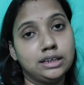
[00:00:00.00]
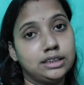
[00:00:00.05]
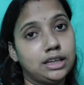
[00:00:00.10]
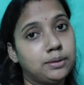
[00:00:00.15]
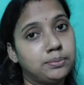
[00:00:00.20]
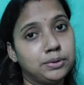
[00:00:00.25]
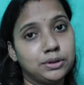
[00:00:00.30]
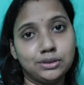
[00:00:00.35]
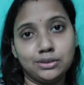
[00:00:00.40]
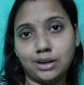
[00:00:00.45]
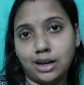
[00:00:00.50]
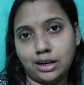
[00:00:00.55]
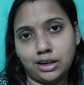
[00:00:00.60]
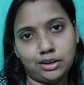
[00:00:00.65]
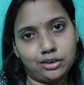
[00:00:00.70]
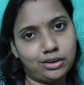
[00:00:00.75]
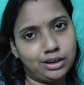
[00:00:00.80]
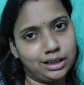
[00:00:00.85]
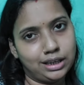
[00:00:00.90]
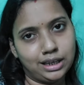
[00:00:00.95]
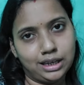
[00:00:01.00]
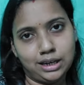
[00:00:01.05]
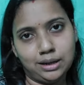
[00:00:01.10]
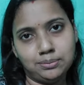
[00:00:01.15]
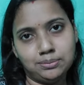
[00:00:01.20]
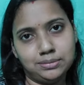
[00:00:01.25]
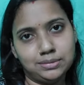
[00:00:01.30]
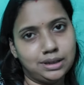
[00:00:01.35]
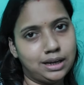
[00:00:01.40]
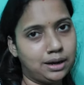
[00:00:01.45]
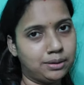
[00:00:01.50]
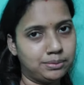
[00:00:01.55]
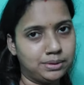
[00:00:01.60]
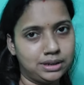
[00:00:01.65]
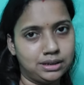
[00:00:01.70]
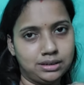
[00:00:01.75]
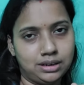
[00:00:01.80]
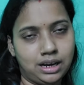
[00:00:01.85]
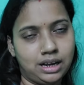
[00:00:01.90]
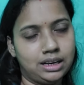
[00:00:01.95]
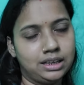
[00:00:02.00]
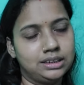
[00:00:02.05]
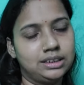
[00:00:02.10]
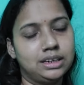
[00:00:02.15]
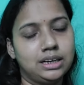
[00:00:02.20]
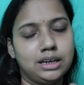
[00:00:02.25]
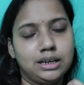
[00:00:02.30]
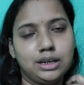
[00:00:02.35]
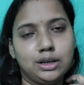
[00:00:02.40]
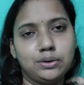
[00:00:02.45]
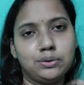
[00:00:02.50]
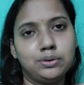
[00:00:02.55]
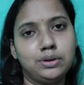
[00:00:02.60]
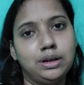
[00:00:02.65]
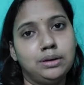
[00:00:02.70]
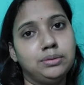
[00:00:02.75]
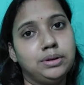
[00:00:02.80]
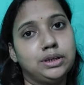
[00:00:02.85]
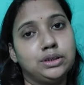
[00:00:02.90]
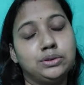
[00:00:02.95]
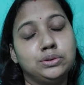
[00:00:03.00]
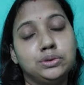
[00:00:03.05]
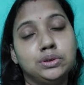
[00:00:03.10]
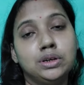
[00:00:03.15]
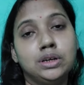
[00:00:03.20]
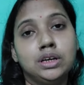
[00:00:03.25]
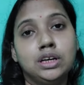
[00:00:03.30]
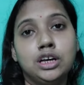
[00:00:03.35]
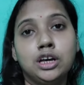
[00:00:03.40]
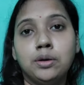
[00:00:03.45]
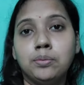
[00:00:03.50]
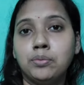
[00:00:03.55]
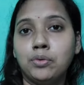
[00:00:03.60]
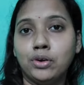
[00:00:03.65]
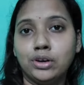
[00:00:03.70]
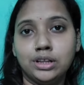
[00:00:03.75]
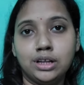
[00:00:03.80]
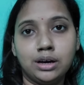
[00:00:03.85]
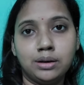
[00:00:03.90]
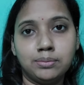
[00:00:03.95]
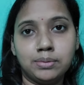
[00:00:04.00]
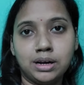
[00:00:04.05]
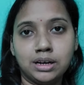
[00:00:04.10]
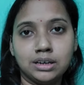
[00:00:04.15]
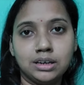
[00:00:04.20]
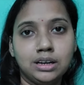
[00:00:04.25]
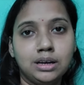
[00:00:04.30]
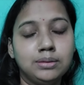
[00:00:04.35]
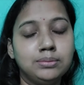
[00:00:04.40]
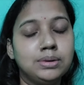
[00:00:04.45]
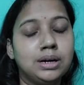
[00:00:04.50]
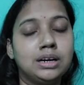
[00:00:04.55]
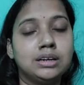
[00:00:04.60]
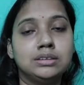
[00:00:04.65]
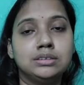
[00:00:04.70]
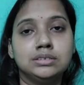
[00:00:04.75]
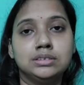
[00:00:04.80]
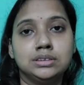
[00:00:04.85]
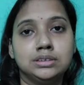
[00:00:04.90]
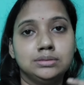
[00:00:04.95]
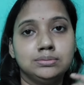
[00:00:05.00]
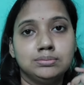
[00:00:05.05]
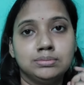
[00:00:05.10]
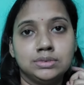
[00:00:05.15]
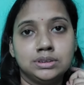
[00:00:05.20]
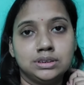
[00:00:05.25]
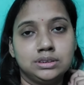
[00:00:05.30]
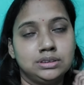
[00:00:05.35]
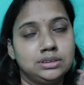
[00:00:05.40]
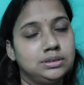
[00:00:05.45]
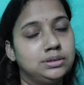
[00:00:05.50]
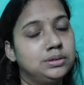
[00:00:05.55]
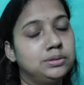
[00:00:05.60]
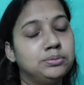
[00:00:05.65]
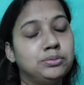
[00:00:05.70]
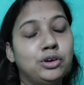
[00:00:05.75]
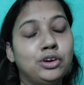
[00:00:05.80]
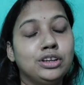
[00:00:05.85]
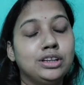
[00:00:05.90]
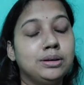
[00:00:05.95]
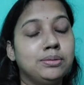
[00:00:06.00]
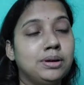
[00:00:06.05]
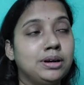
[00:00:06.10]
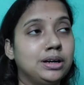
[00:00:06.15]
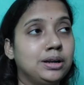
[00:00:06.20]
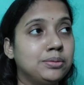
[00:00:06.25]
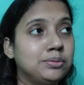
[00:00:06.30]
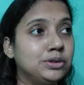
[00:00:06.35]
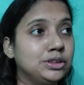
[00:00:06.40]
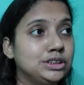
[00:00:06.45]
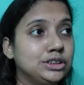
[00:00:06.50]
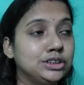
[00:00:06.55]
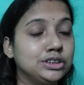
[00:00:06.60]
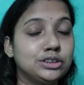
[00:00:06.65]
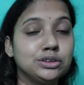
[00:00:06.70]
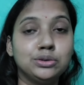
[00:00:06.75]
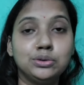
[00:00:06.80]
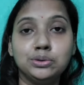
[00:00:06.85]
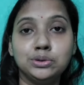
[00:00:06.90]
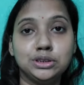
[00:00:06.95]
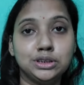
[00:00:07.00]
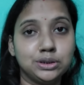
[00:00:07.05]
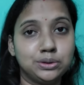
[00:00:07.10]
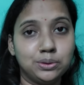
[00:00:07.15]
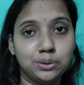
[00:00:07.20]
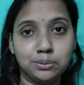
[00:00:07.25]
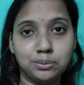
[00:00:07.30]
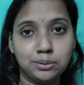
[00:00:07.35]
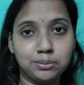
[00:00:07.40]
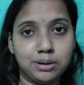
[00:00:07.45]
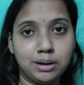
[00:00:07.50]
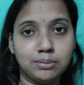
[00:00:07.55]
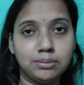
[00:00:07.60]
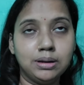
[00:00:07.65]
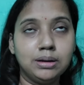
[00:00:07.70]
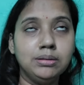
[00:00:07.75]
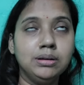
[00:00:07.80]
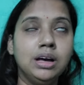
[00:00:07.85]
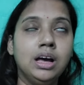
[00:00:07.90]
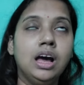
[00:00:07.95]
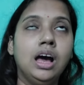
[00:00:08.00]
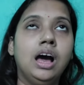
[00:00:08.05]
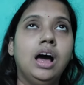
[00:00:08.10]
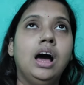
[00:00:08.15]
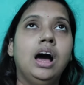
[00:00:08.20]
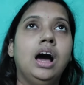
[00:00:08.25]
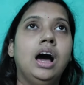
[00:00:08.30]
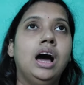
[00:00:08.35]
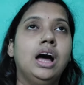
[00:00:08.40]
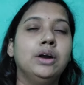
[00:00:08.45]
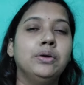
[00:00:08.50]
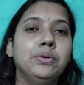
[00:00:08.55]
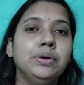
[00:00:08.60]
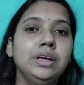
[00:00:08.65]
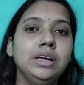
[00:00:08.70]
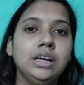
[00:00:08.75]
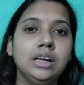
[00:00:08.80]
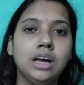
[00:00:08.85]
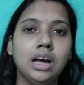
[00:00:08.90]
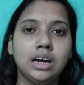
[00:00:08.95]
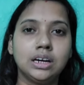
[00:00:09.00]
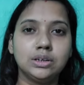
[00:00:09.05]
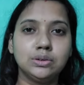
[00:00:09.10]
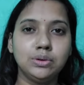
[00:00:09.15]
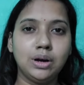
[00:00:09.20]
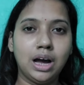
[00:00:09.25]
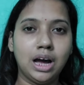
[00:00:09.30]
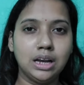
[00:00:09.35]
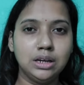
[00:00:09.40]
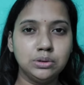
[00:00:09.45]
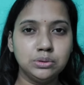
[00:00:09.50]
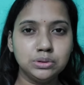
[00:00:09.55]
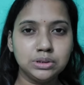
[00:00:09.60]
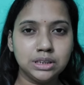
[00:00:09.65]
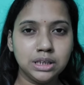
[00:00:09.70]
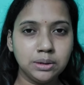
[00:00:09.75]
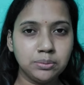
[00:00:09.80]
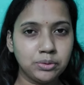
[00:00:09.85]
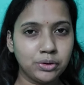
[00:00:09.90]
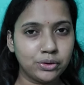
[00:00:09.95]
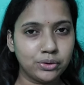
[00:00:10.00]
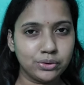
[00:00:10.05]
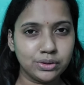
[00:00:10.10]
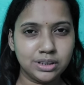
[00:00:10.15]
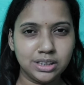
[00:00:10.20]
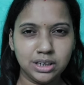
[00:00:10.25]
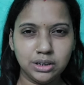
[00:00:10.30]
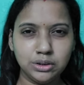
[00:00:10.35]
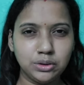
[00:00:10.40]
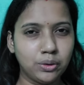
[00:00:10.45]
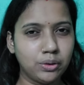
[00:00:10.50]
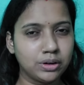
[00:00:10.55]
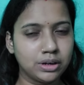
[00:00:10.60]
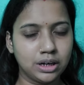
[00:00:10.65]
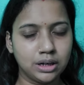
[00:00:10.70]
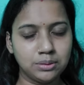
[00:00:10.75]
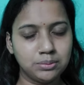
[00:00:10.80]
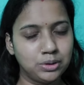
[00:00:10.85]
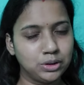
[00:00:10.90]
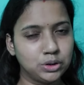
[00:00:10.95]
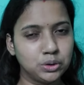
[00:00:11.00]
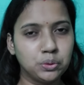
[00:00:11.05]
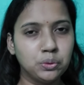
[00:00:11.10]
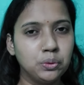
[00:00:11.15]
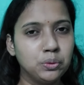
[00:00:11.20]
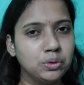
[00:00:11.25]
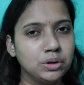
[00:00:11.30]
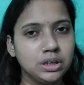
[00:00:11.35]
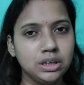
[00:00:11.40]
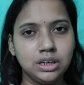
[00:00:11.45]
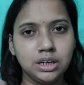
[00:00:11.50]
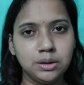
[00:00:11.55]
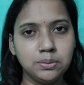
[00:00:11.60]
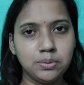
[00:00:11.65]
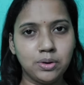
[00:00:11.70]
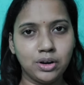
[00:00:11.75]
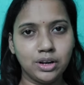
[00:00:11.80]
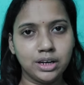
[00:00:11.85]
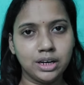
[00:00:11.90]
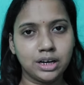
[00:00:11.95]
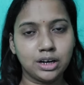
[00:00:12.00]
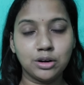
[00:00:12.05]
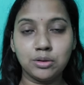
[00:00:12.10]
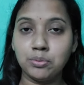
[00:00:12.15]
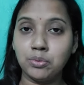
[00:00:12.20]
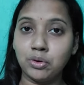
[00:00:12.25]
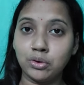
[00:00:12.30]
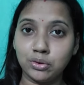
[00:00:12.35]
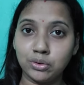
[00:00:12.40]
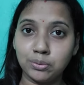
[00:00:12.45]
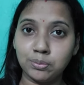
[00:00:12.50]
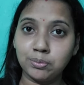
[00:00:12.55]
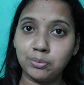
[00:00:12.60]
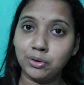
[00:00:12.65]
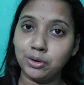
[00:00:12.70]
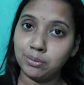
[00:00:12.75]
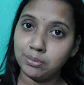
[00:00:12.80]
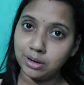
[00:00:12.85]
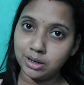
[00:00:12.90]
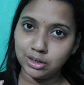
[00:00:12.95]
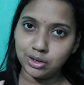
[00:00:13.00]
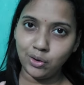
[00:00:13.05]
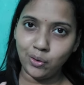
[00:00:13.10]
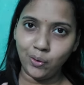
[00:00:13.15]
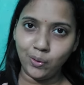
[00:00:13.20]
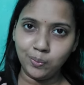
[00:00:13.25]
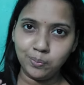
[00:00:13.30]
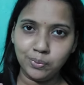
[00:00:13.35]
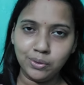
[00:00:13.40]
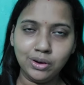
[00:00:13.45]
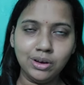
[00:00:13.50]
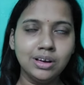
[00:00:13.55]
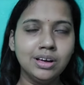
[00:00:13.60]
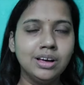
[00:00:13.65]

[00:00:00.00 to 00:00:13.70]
তারপর তো রান্নাঘরে গেলাম আমার আলাদা রান্না করলাম একটু ময়দা মাখলাম আর ওই ময়দা মাখলাম যে একটু লুচি করবো ভাবলাম আর ওই একটু আলু দিয়ে মটর দিয়ে তরকারি মতো ঠিক বলে না কারণ মটর পরিমাণটা অল্প